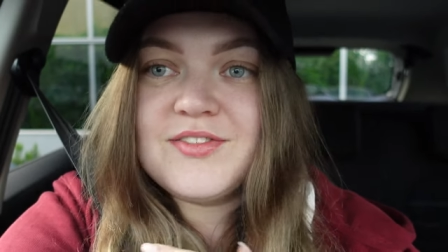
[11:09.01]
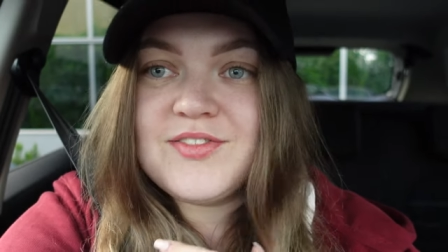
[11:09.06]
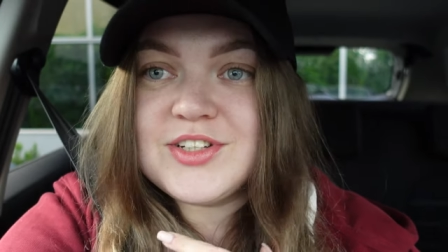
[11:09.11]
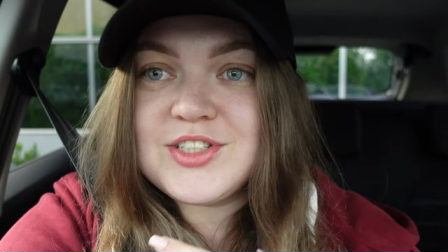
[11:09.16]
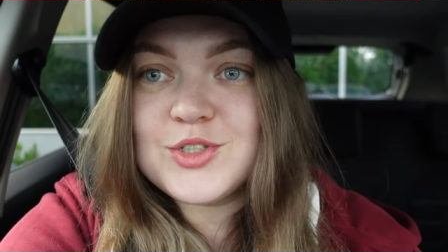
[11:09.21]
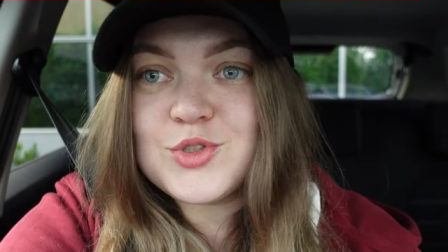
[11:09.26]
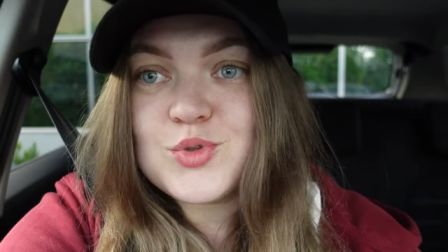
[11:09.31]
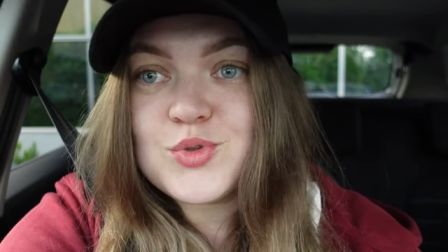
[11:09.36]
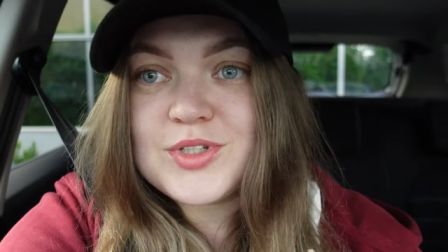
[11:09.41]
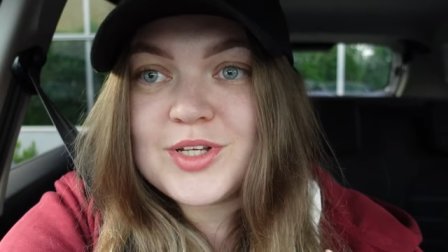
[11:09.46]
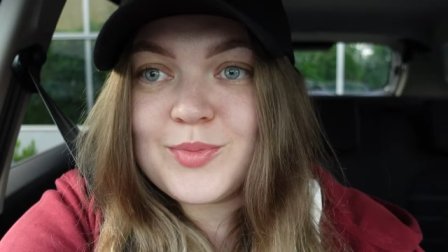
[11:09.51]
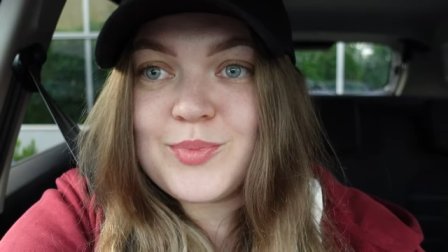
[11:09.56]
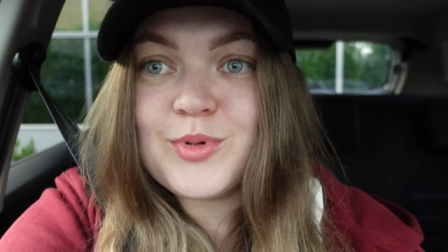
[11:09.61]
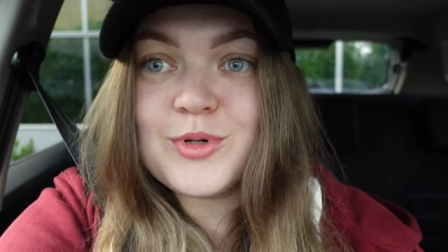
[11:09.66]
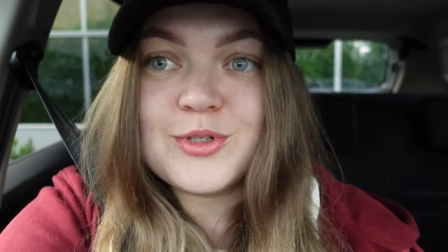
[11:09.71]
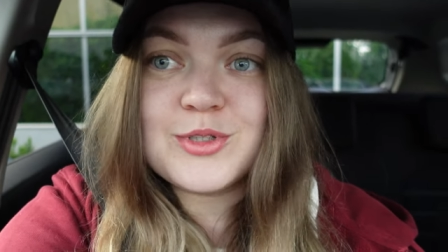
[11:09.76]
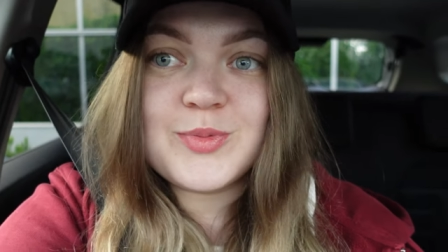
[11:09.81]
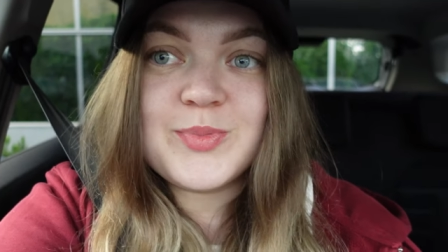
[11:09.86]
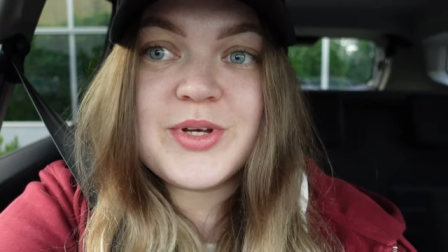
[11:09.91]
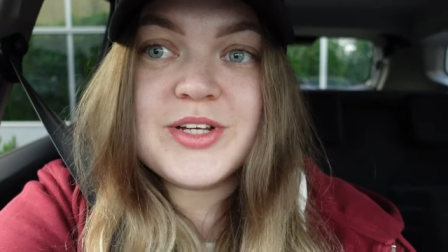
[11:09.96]
wiecie, tutaj
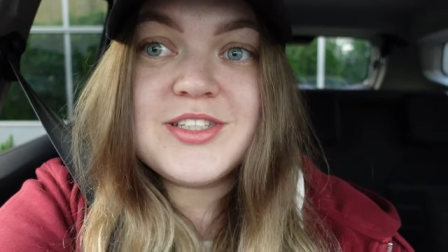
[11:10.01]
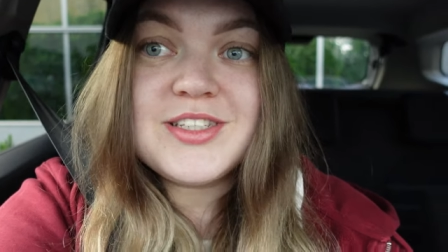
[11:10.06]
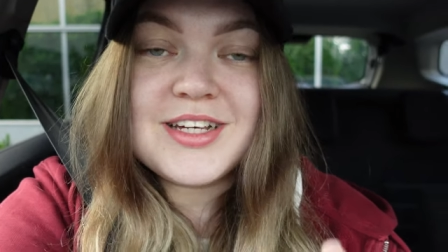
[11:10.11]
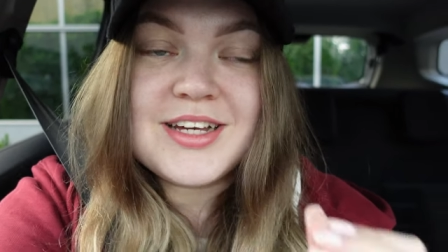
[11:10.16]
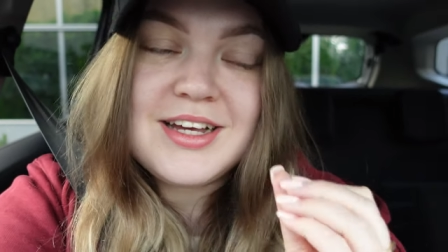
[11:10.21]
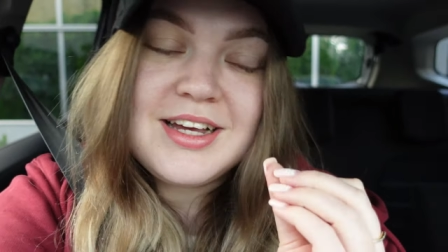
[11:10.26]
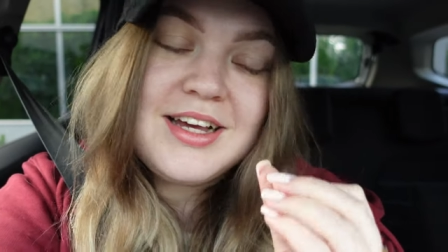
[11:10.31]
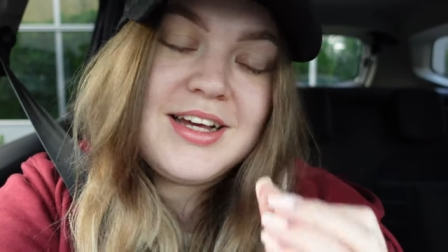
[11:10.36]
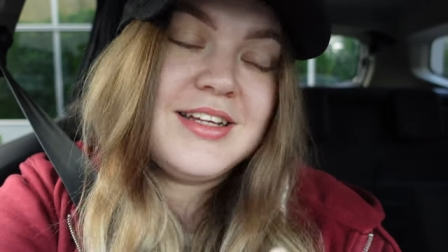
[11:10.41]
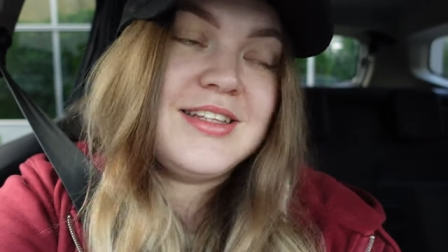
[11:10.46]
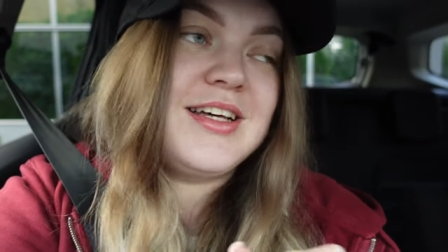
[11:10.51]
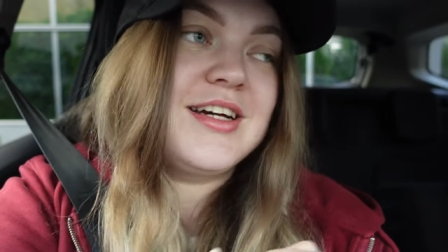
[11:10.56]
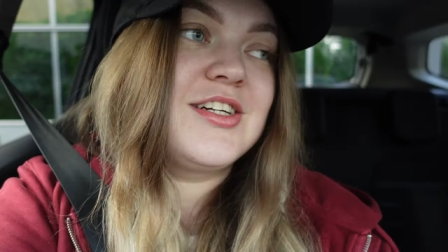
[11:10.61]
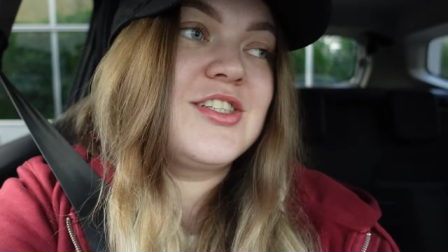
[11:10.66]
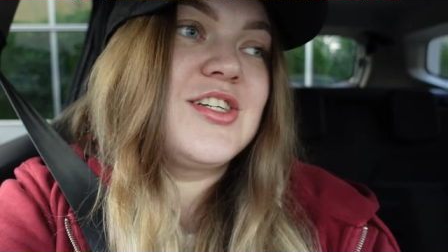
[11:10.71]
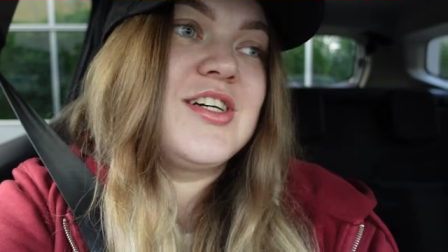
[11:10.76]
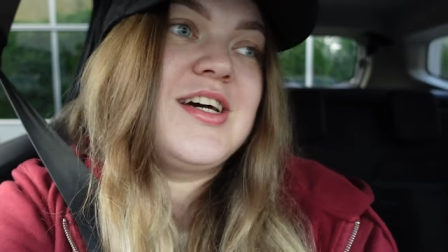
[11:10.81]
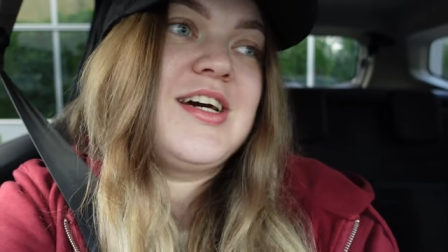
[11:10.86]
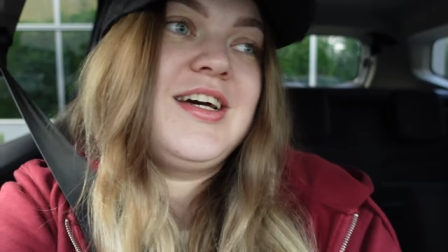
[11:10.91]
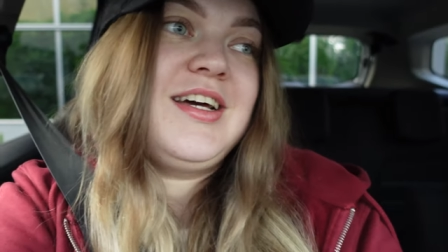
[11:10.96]
po grzbiecie.
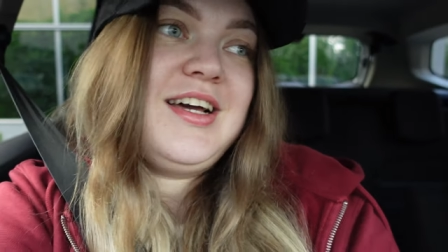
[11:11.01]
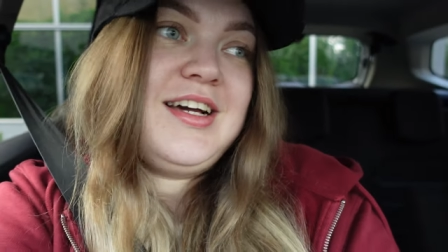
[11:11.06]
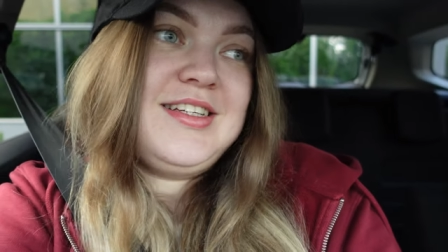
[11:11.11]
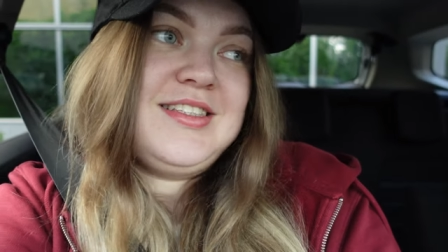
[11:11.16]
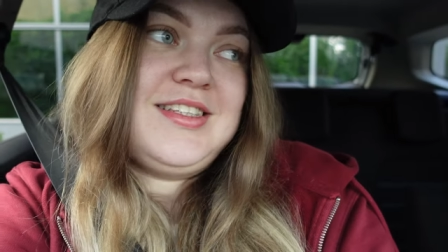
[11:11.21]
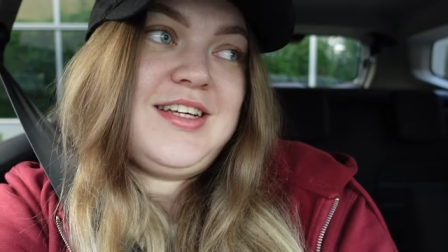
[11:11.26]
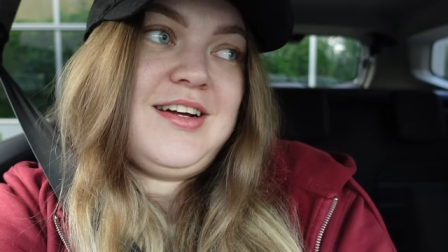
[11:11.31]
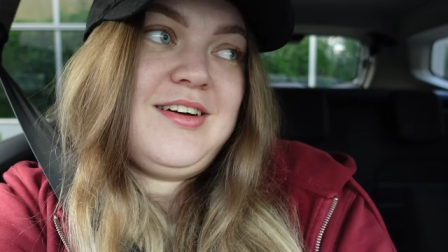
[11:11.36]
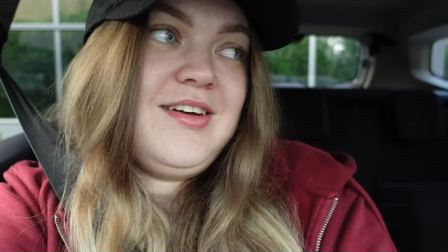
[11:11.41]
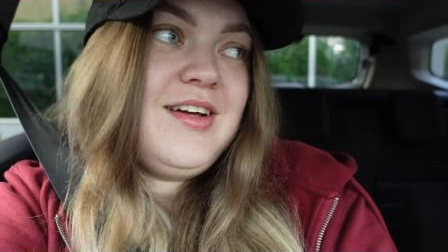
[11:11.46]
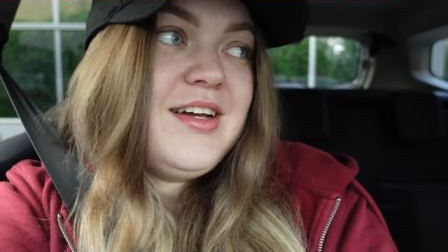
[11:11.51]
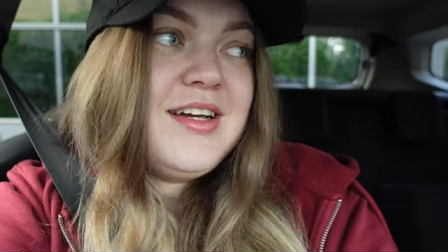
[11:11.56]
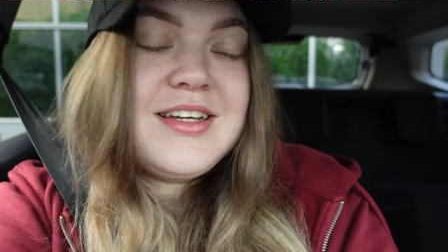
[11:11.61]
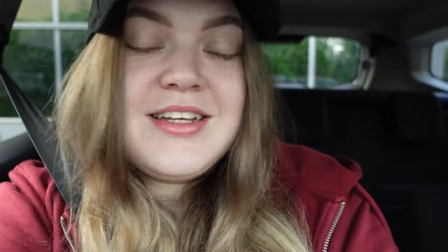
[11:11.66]
Także ekstra.